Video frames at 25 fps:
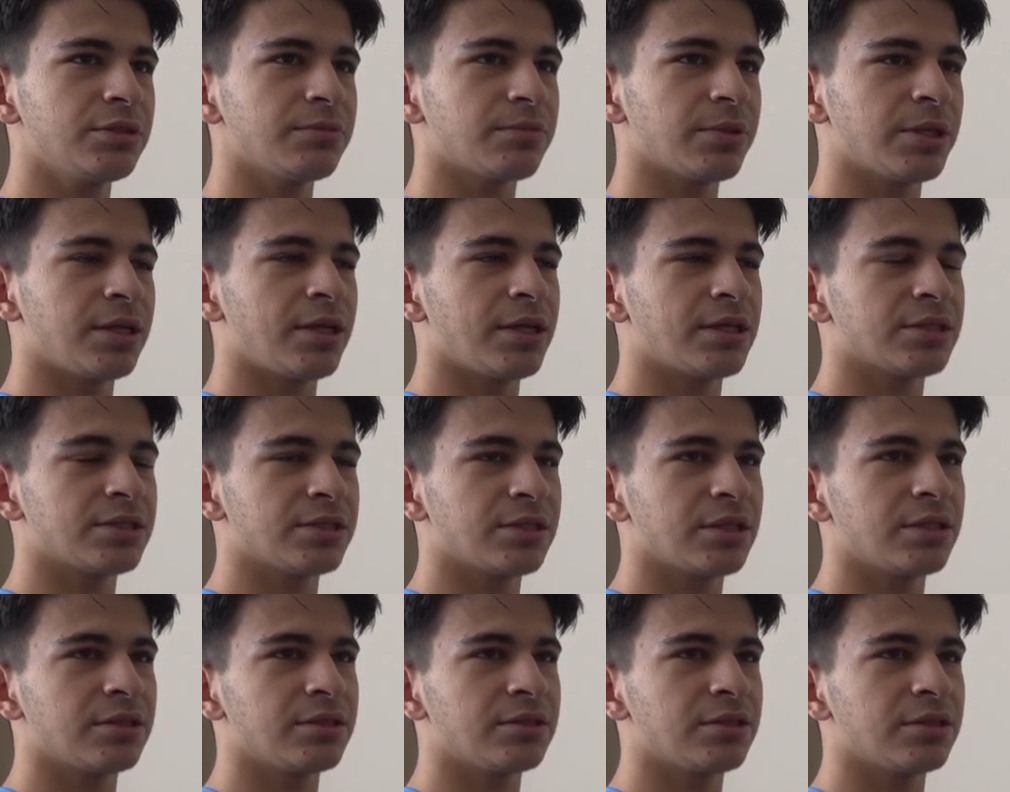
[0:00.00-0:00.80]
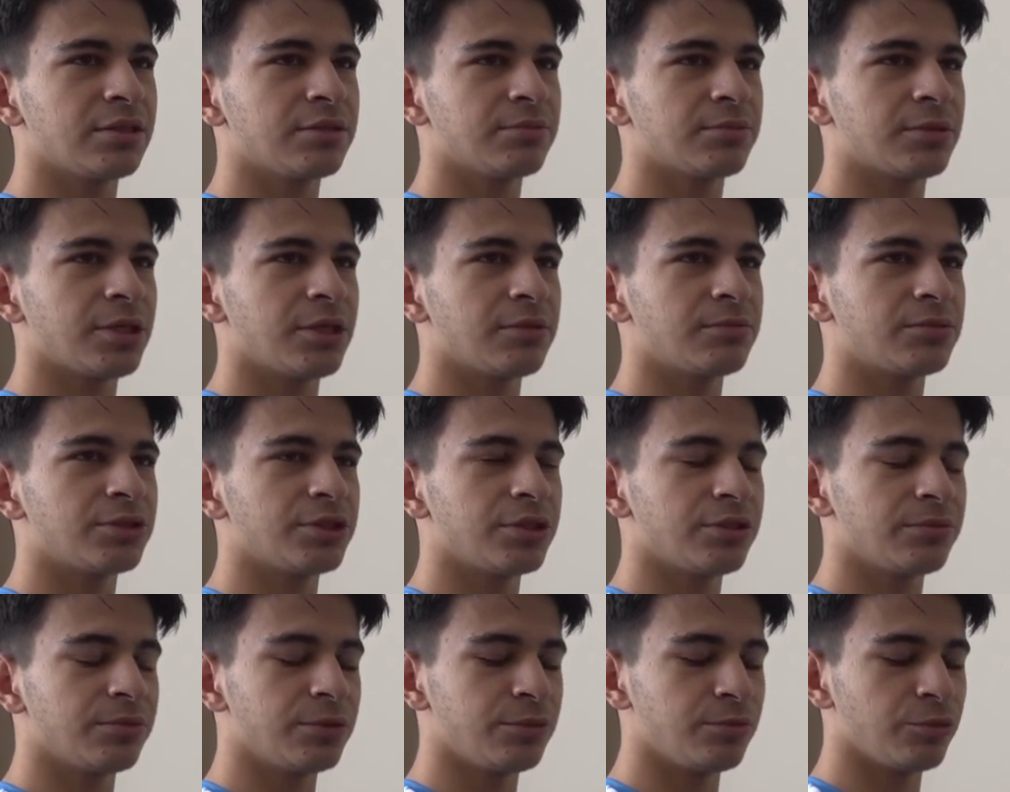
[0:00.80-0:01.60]
Ben hastanedeydim tam
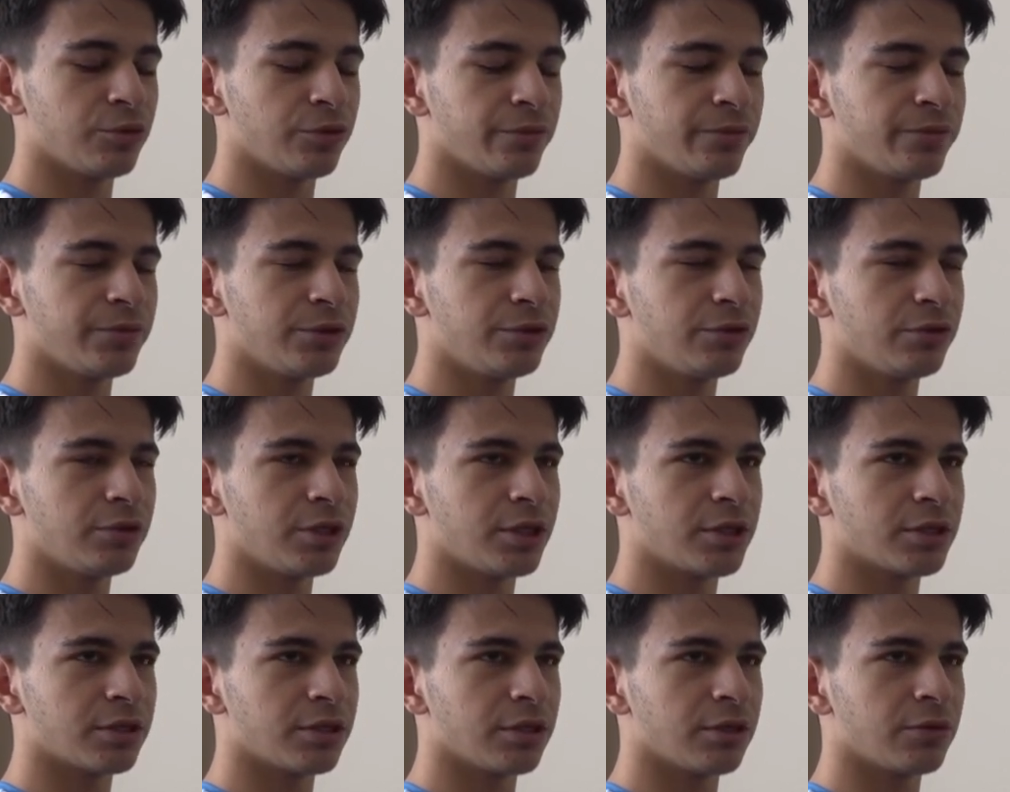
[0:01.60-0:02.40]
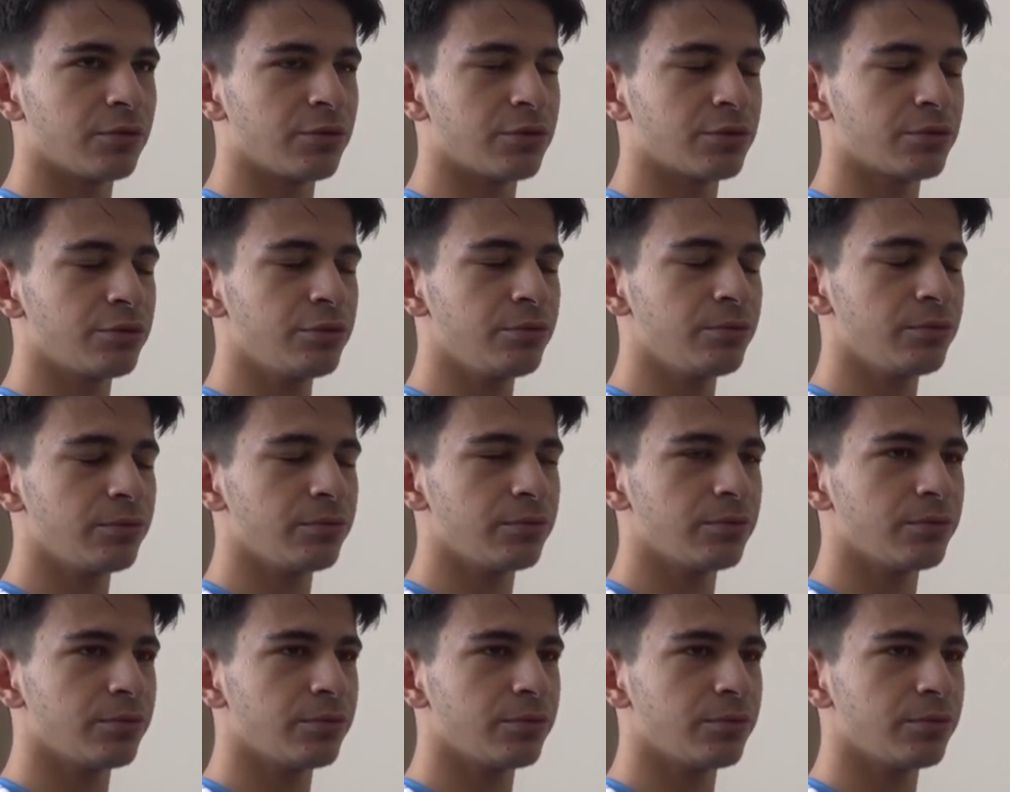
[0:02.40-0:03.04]
şey bilmiyorum videolarda gördüm